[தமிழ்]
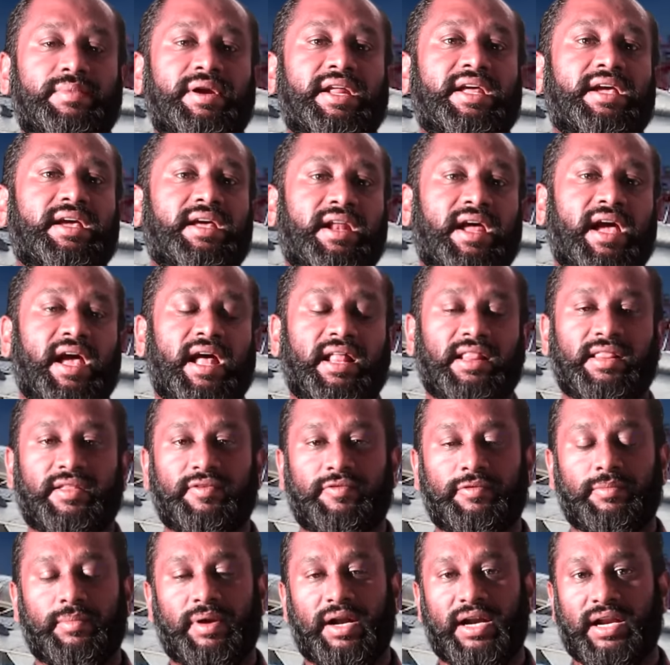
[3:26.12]
அப்படிங்கிற அந்த
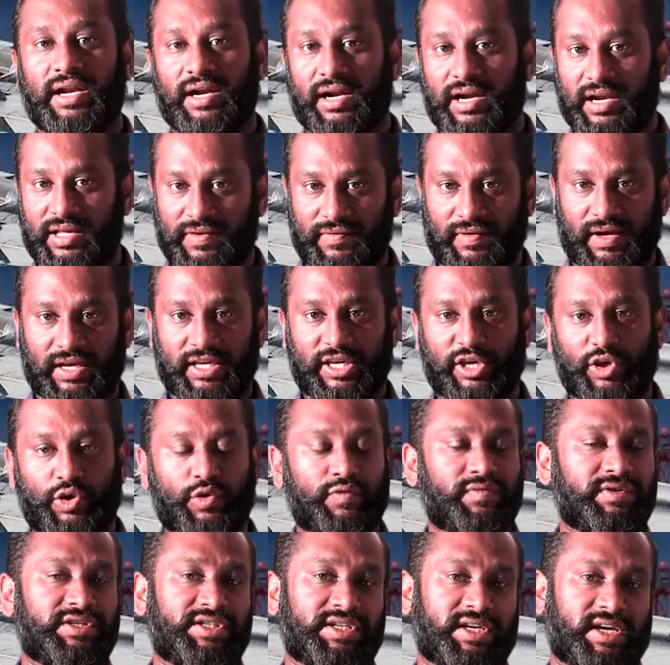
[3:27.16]
விமானங்களையும் வாங்கி
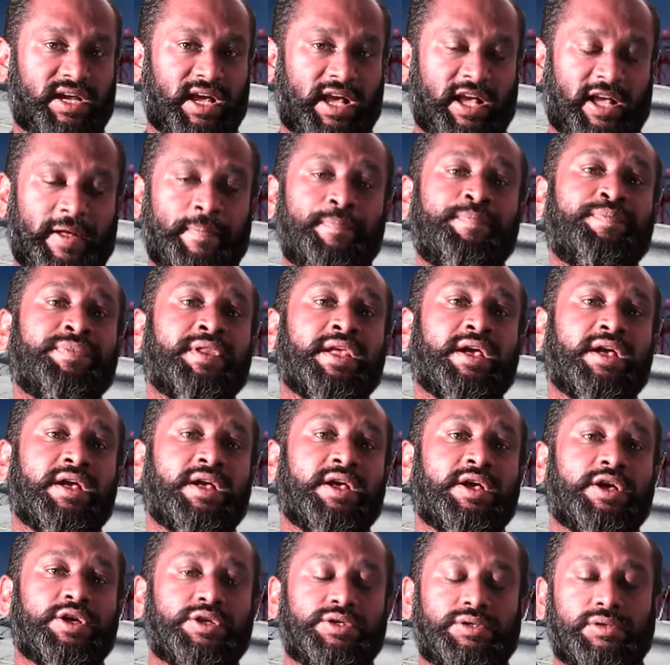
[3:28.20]
குவிச்சிருக்காங்க
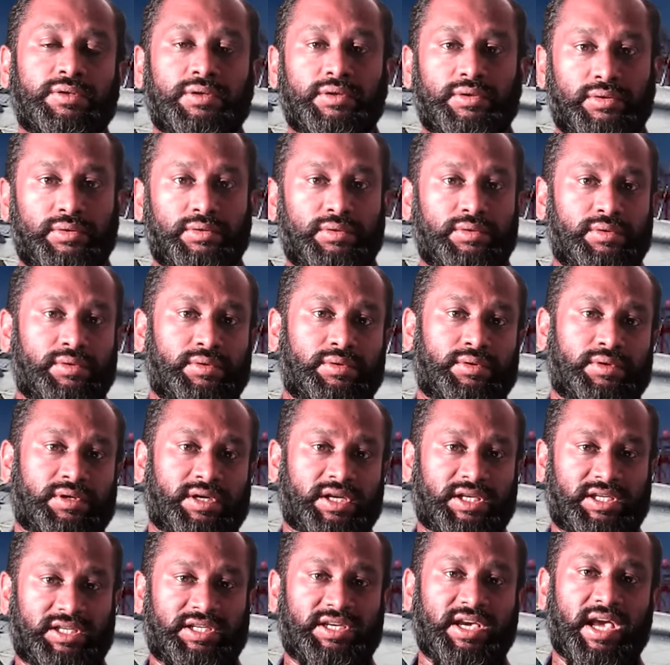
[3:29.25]
ஸோ
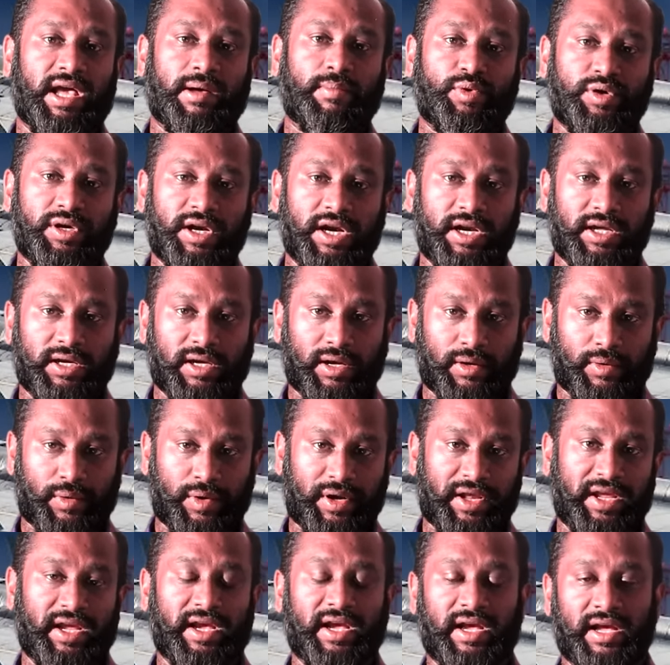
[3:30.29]
ரஷ்யா
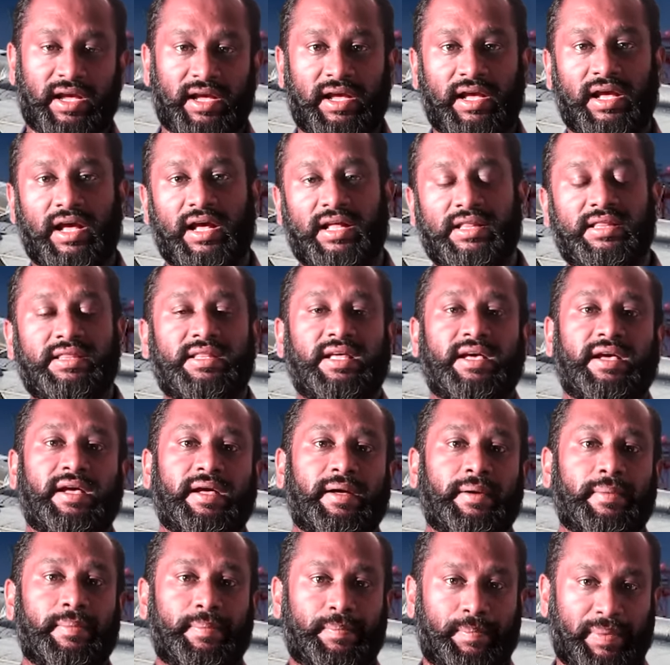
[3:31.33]
முன்னெடுக்கக்கூடிய அந்த
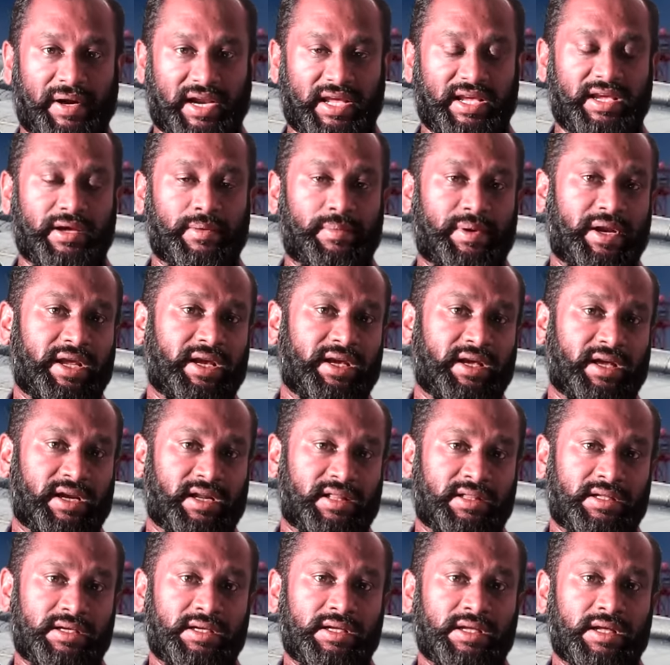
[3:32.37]
படை
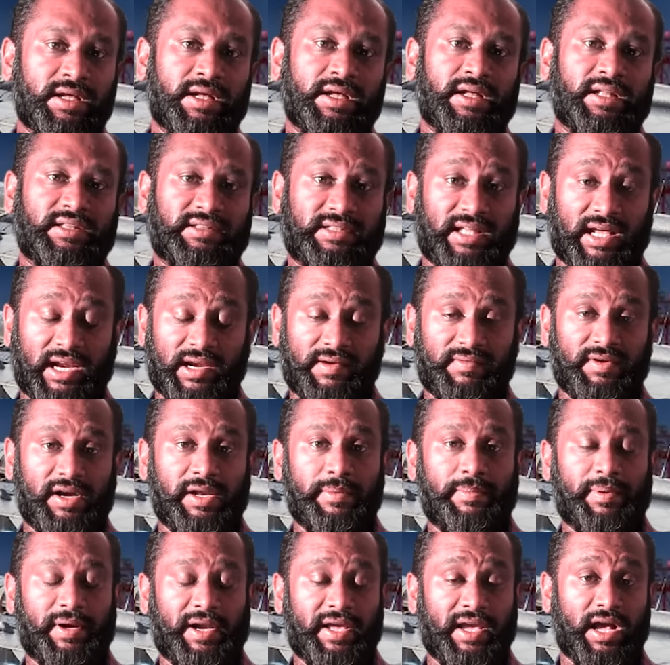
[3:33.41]
அப்படிங்கிறது
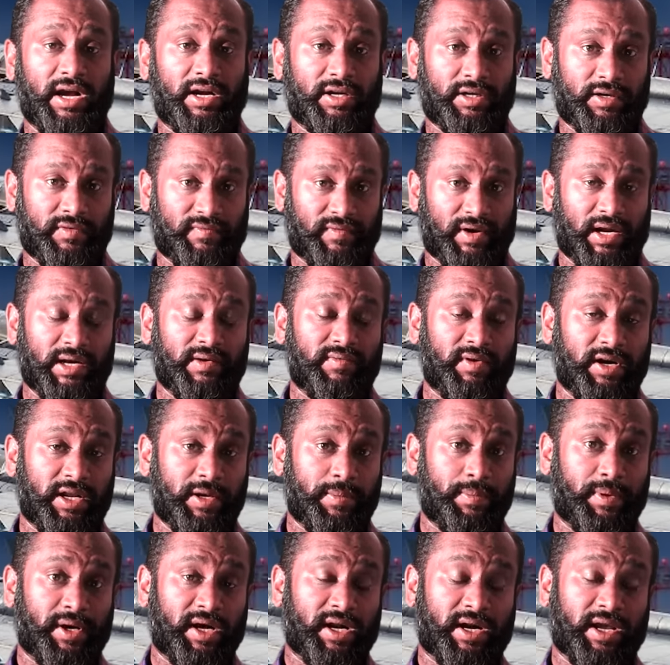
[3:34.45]
தரைவழிப்படையாகட்டும் படையாகட்டும்
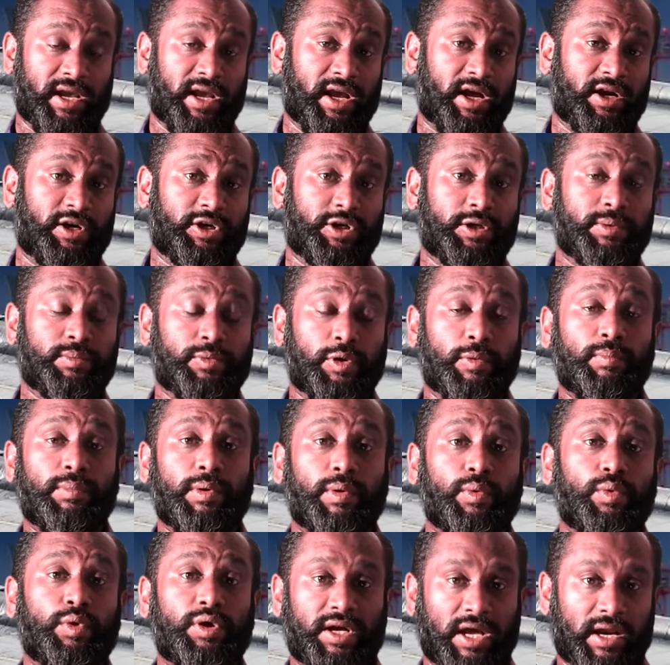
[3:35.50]
வான்வழி படையாகட்டும் ரொம்ப
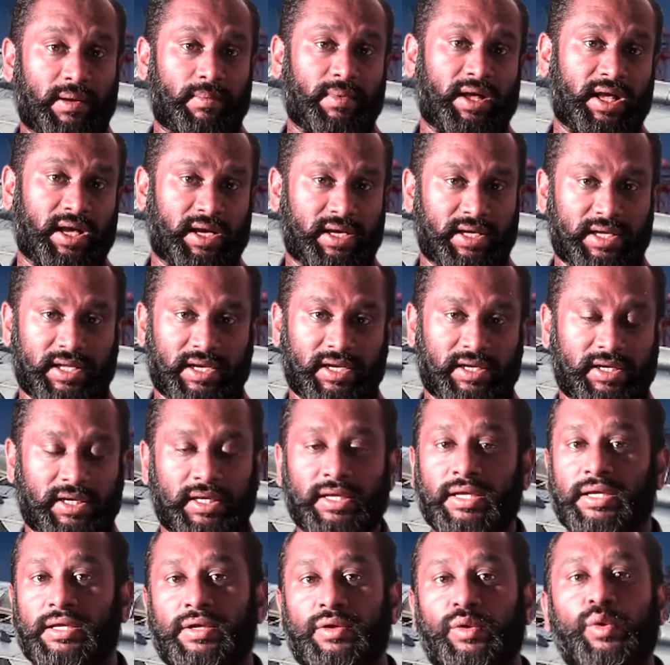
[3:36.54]
உக்கரமாக
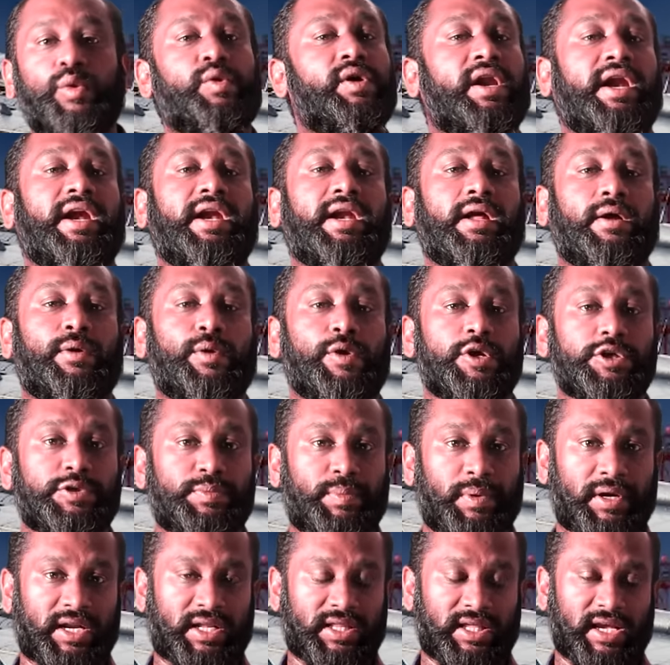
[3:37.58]
இருக்குது உக்ரைனை
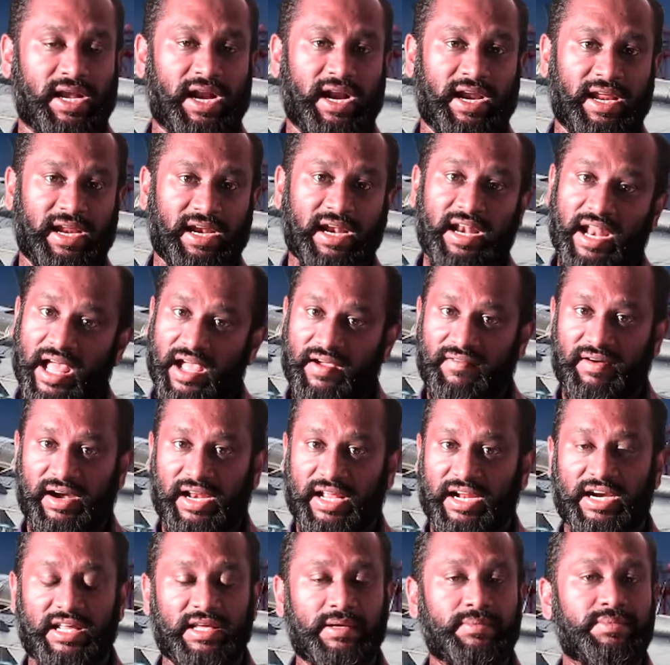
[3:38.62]
க்ளோஸ் பண்ணுறதுக்கான எல்லா
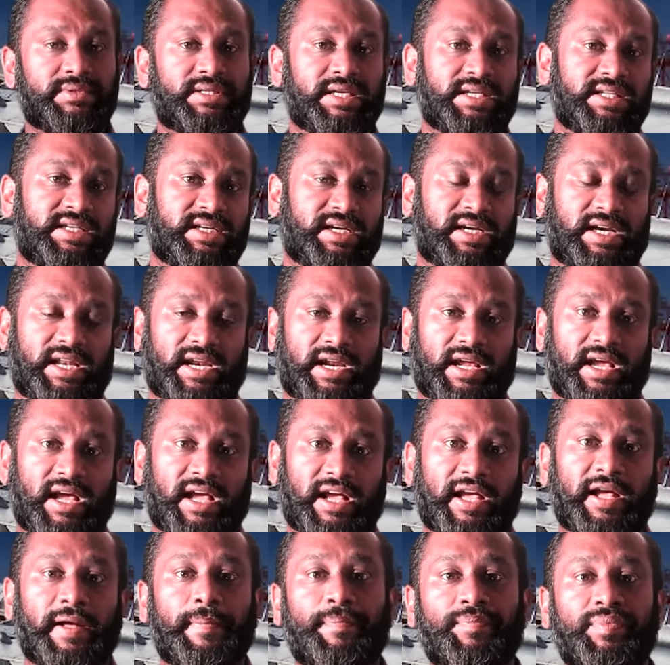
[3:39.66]
வேலைகளையும் செஞ்சுக்கிட்டு
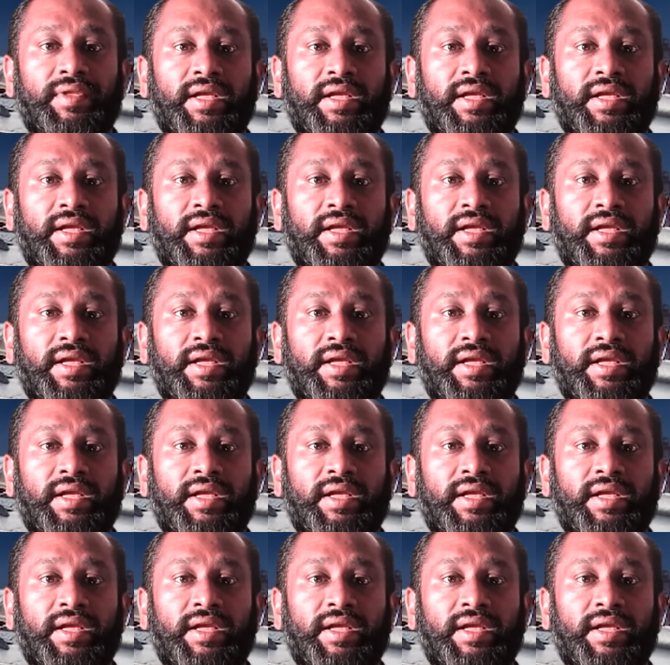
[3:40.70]
இருக்காங்க